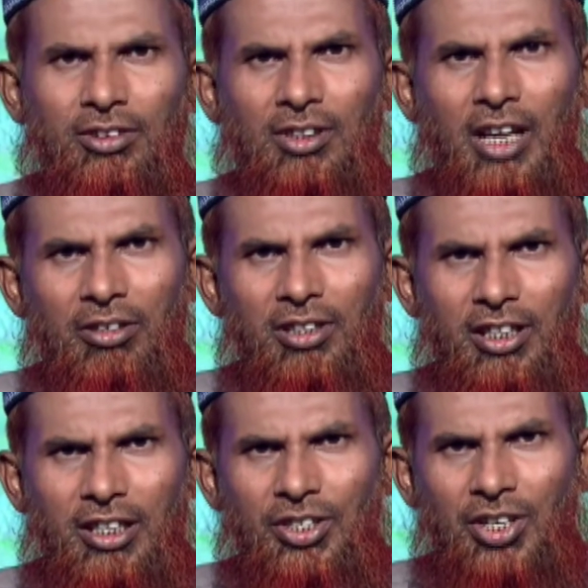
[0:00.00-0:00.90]
তাহলে
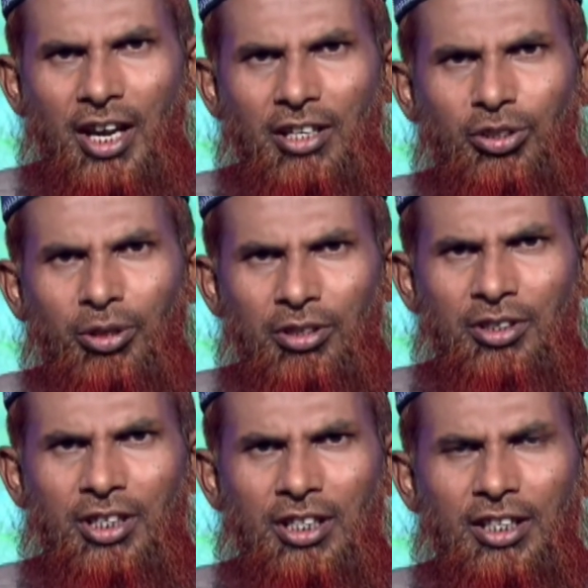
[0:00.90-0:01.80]
সেই
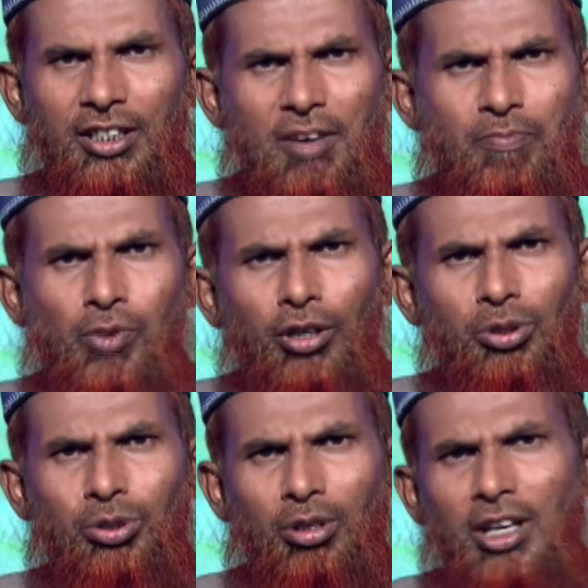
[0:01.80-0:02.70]
সঙ্গীকে নিয়ে পথ
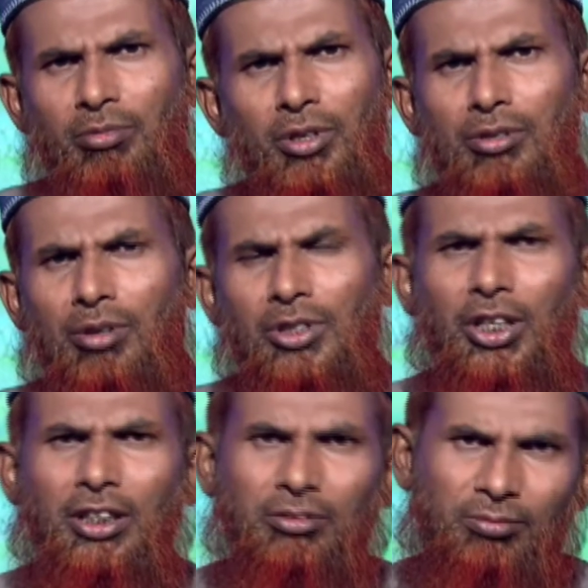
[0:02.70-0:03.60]
চলা বড় কঠিন